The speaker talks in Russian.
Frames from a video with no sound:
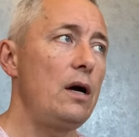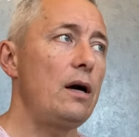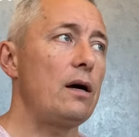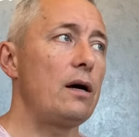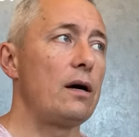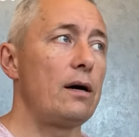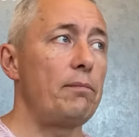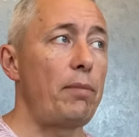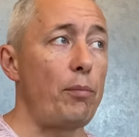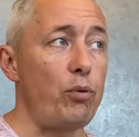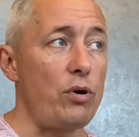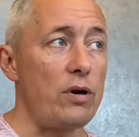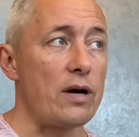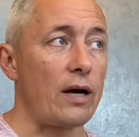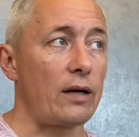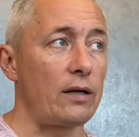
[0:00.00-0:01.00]
А
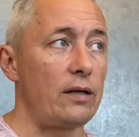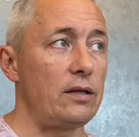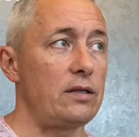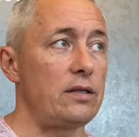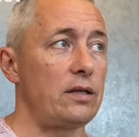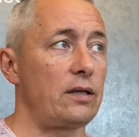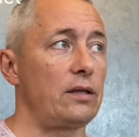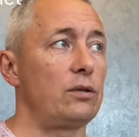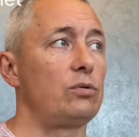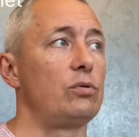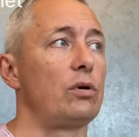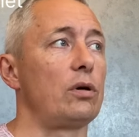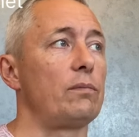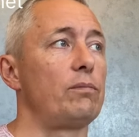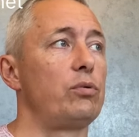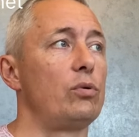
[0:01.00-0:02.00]
популярная
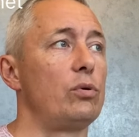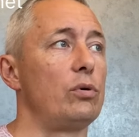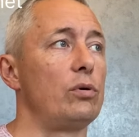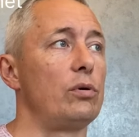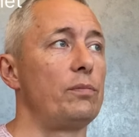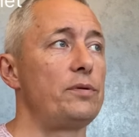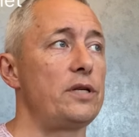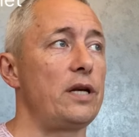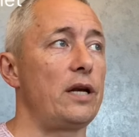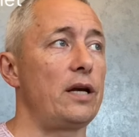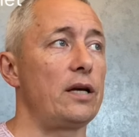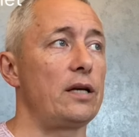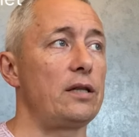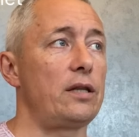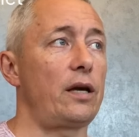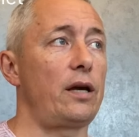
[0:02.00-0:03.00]
литература по
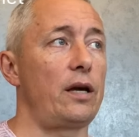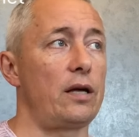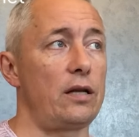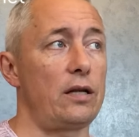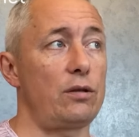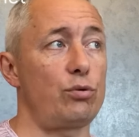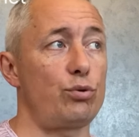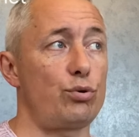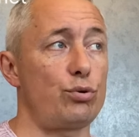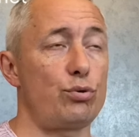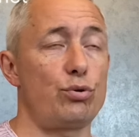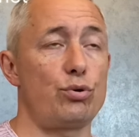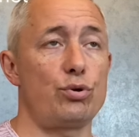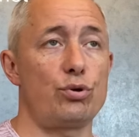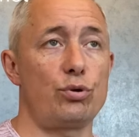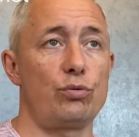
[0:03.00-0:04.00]
психиатрии, она тоже
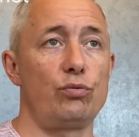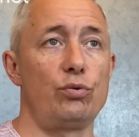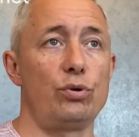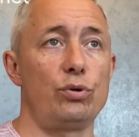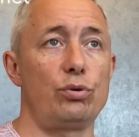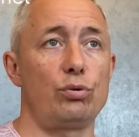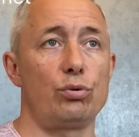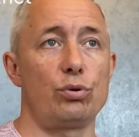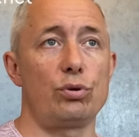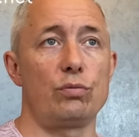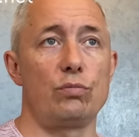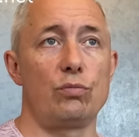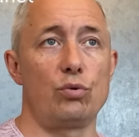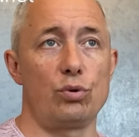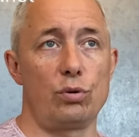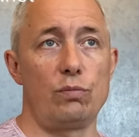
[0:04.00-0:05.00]
существует, тоже
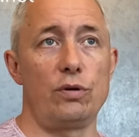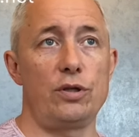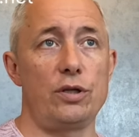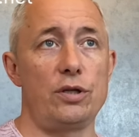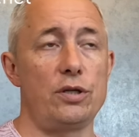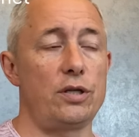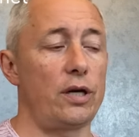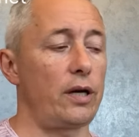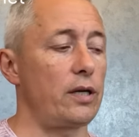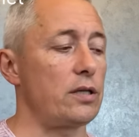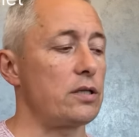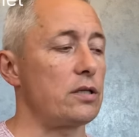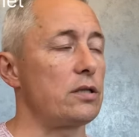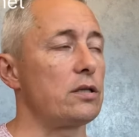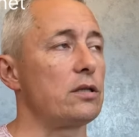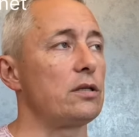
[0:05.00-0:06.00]
может быть
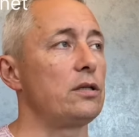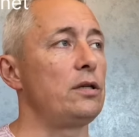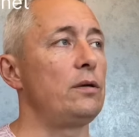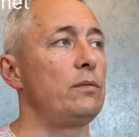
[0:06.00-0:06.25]
интересна и